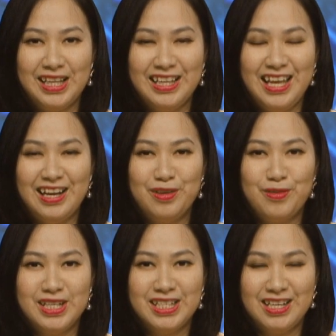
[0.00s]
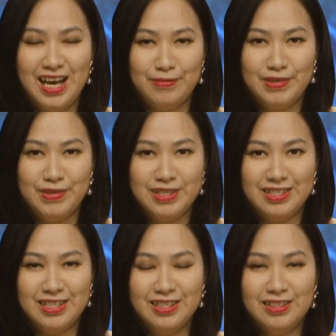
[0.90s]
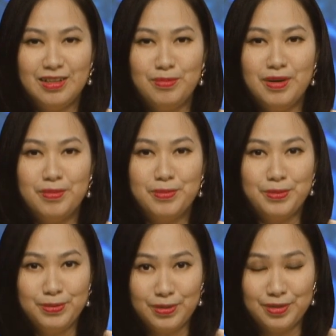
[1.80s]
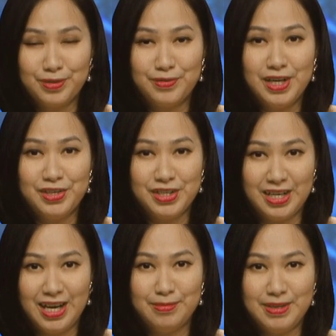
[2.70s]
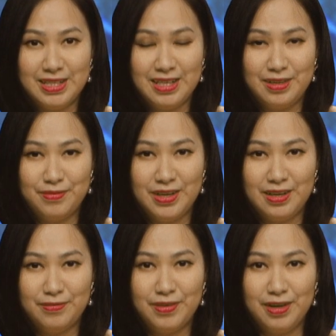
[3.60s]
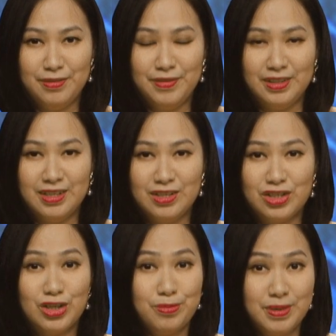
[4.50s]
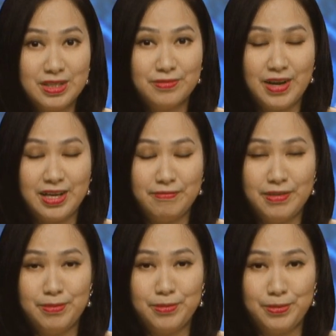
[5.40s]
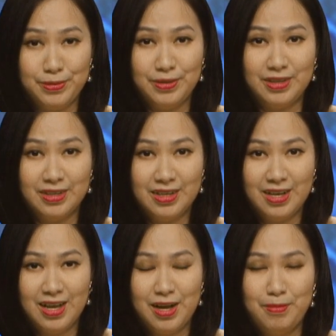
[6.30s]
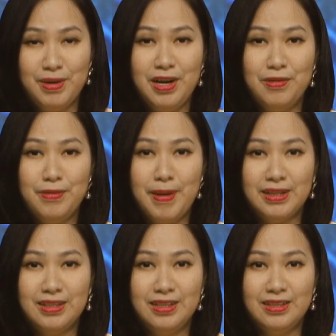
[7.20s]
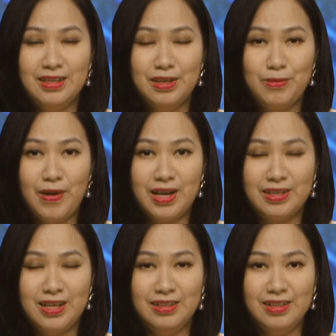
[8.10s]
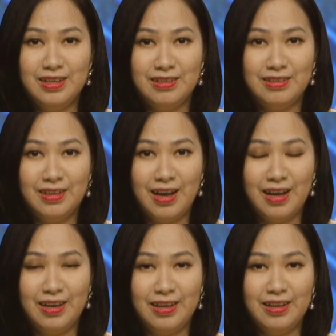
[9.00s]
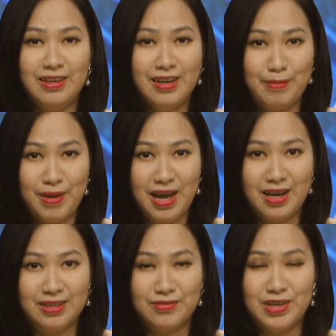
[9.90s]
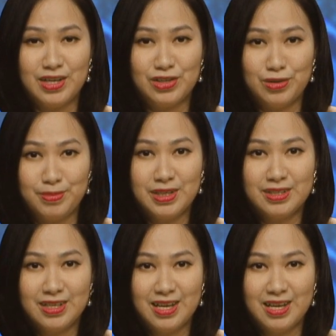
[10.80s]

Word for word: khán giả đang quay trở lại với chương trình tin tức tổng hợp cuối tuần cùng với đài trình i bê xê ti vi với phần tin showbiz và điểm phim cuối tuần. Bắt đầu với bản tin liên quan đến tình hình tại Nam Hàn về showbiz.